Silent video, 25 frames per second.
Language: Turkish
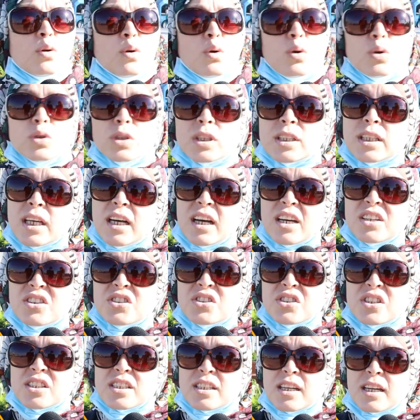Ona da
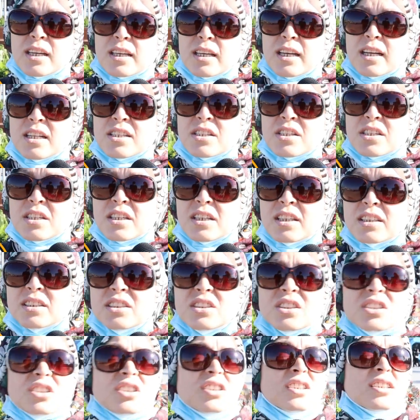aynı ceza gelecek.
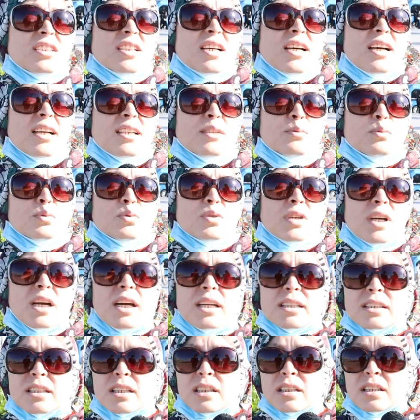Kadın içinde hani bunun
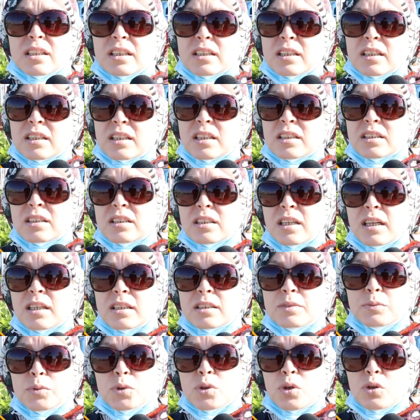erkek ya da kadın
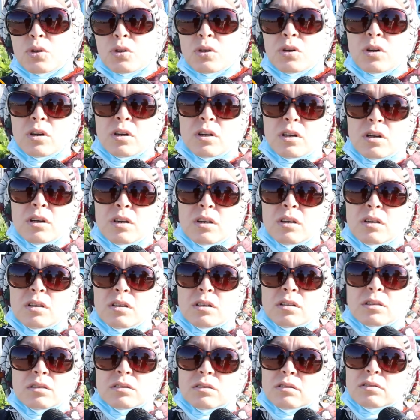ayrımı yok.
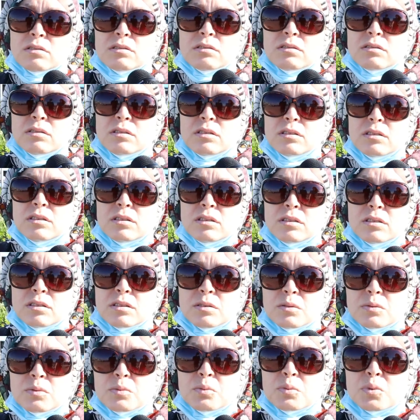E,
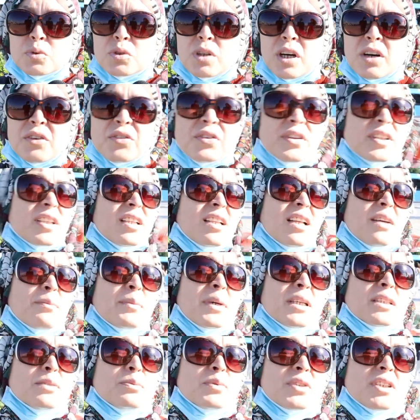bu
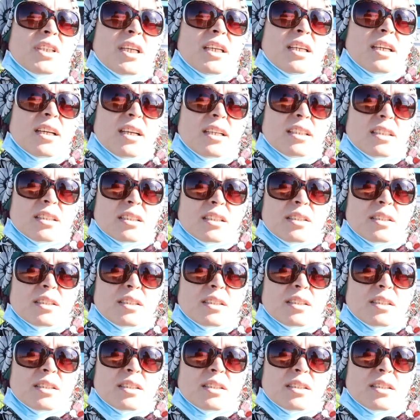affedilemez bir şey yani.